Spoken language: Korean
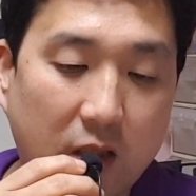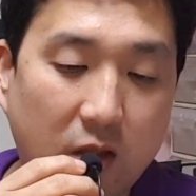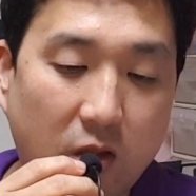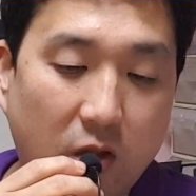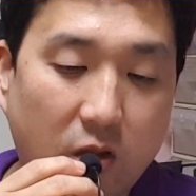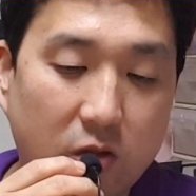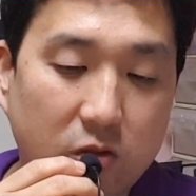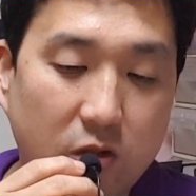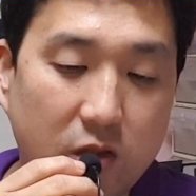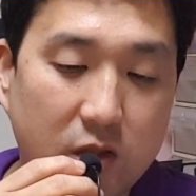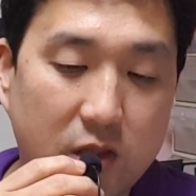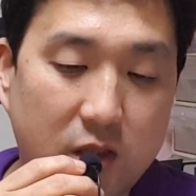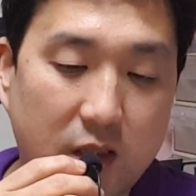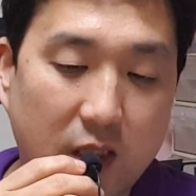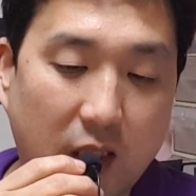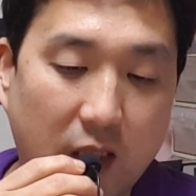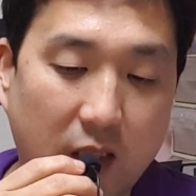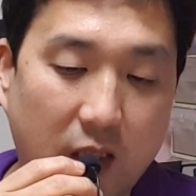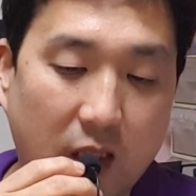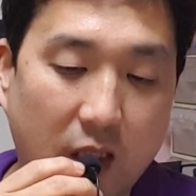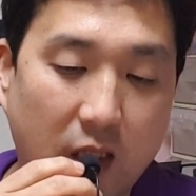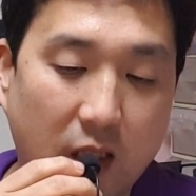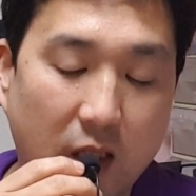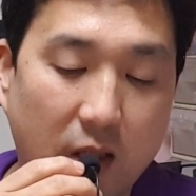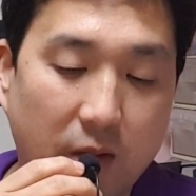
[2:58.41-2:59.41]
떨어져 있지
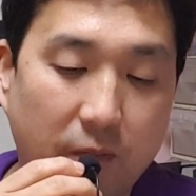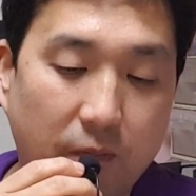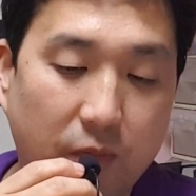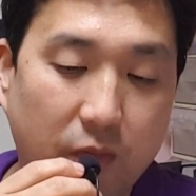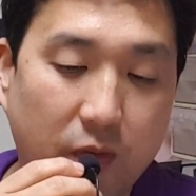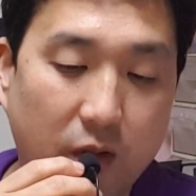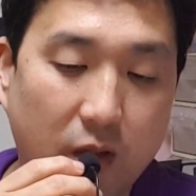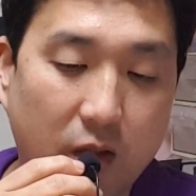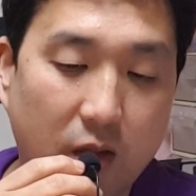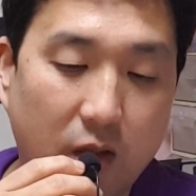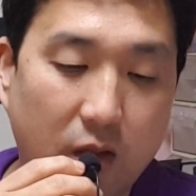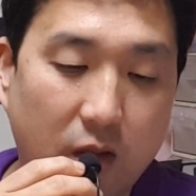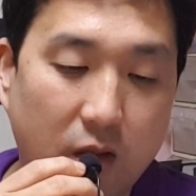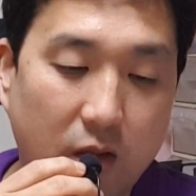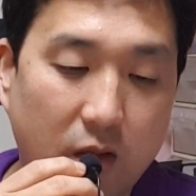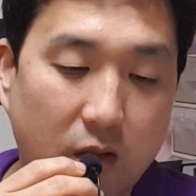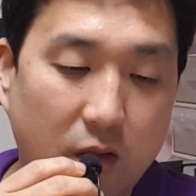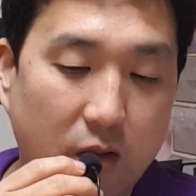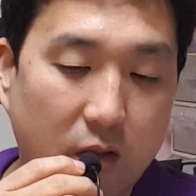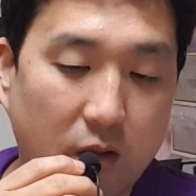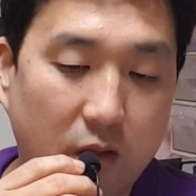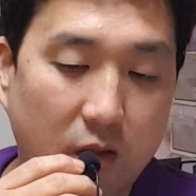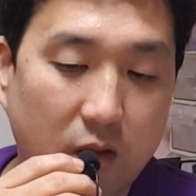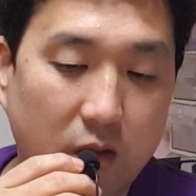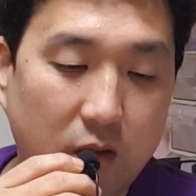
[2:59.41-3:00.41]
않다.
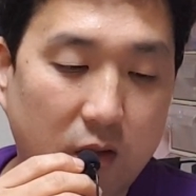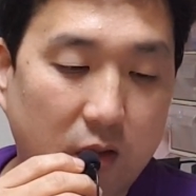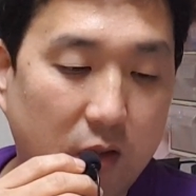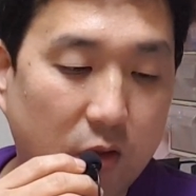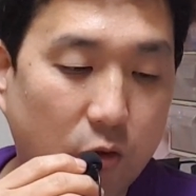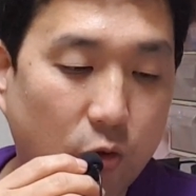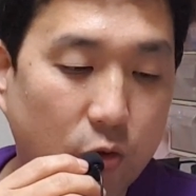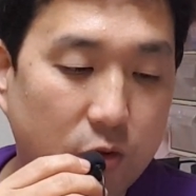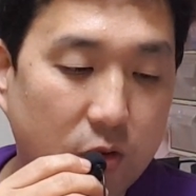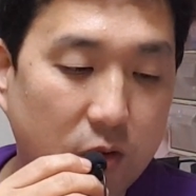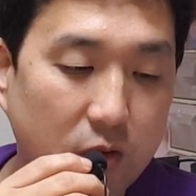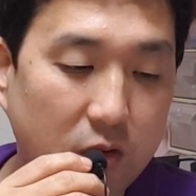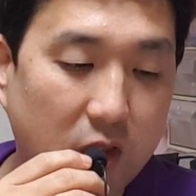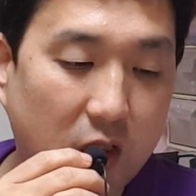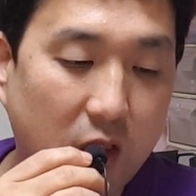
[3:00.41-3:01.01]
이곳은